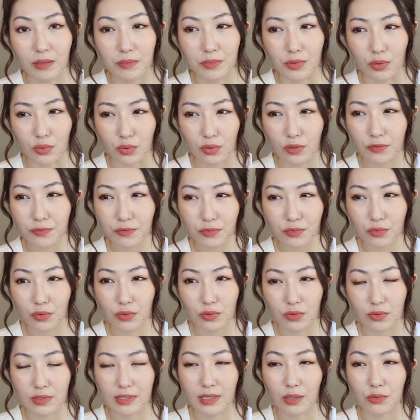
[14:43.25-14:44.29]
比如说副
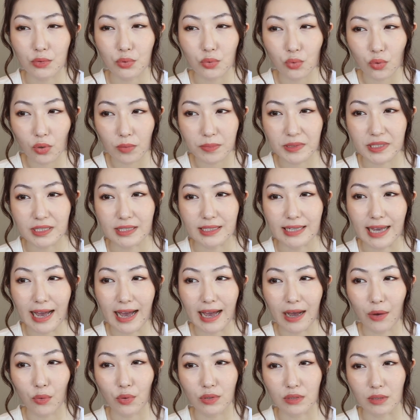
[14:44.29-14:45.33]
作用像脱皮
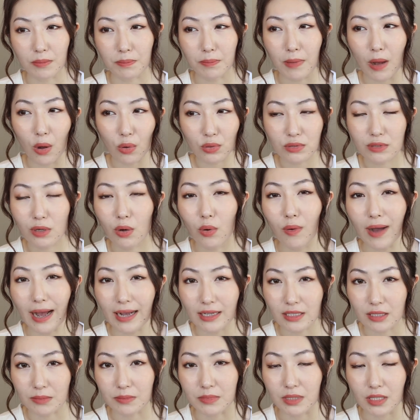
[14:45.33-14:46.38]
呀，或者爆痘
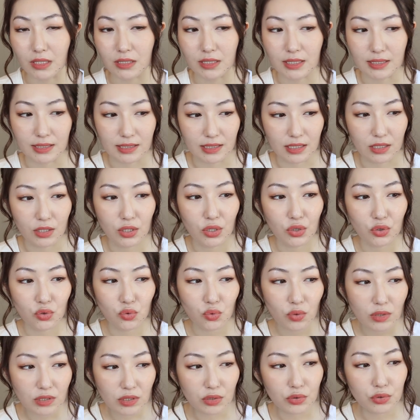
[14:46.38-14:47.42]
啊什么的这些，
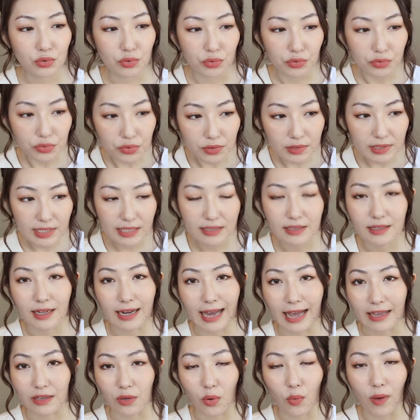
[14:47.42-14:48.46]
如果你循序渐进
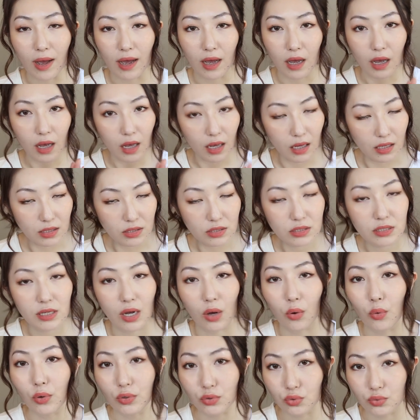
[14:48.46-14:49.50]
来的话，很
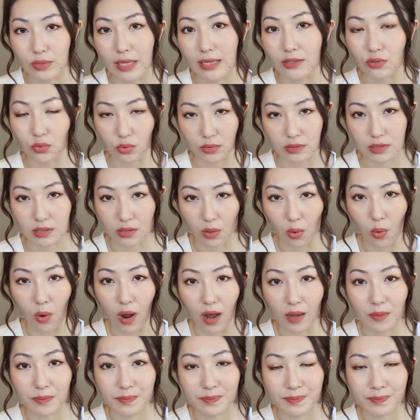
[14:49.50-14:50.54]
少会出现这种情
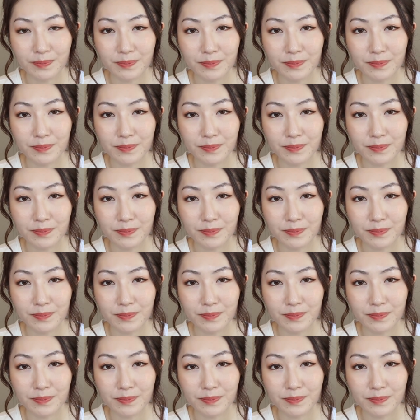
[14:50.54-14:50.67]
况。